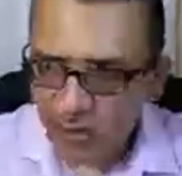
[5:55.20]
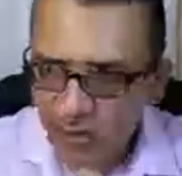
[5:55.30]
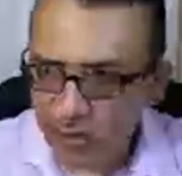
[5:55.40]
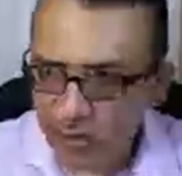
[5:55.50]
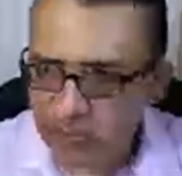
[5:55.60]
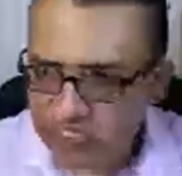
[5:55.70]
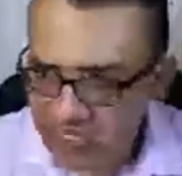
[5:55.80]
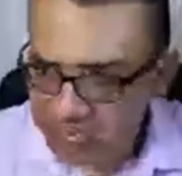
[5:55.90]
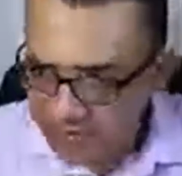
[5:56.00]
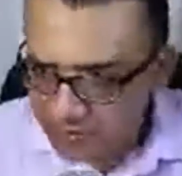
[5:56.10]
otros
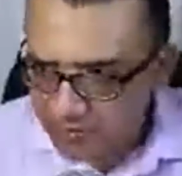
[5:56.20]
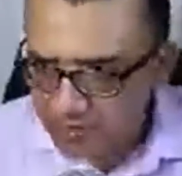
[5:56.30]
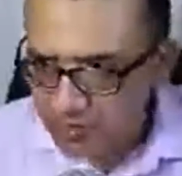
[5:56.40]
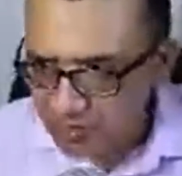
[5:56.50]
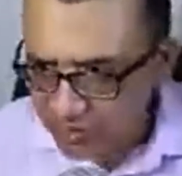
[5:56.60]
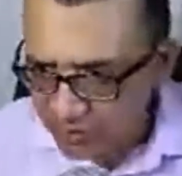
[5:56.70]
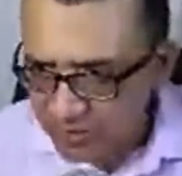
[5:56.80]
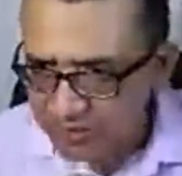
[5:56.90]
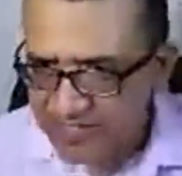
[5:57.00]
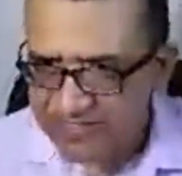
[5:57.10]
elementos tuvieron
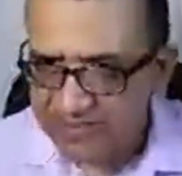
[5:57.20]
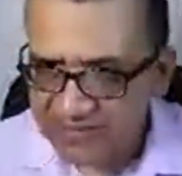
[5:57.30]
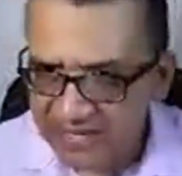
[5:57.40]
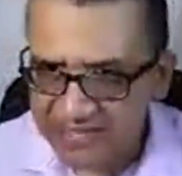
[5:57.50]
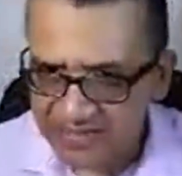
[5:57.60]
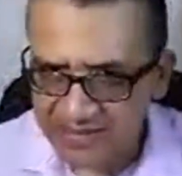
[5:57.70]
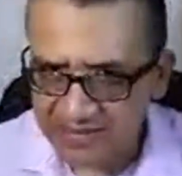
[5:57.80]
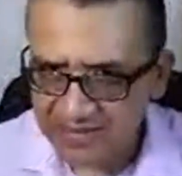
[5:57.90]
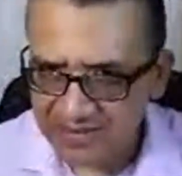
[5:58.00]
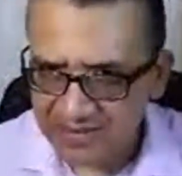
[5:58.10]
que presentarse.
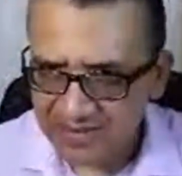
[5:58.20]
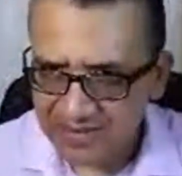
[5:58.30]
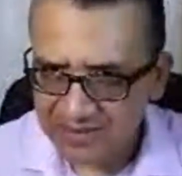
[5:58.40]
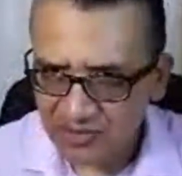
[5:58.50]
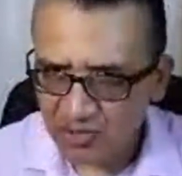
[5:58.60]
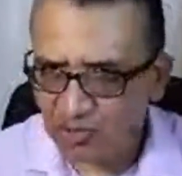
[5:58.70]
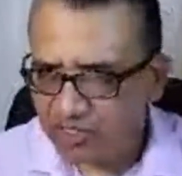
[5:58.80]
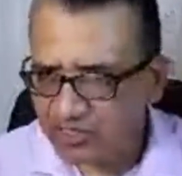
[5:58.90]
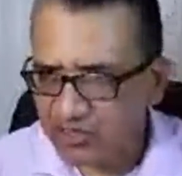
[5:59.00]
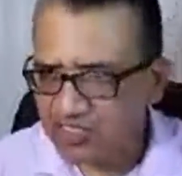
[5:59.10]
Tú no
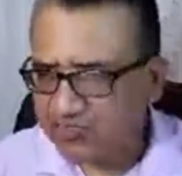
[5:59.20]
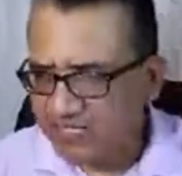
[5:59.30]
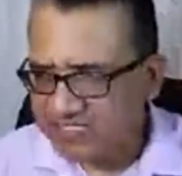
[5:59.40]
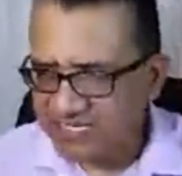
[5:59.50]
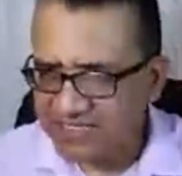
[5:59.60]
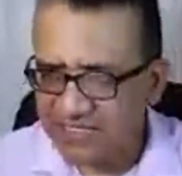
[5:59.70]
eres una especie de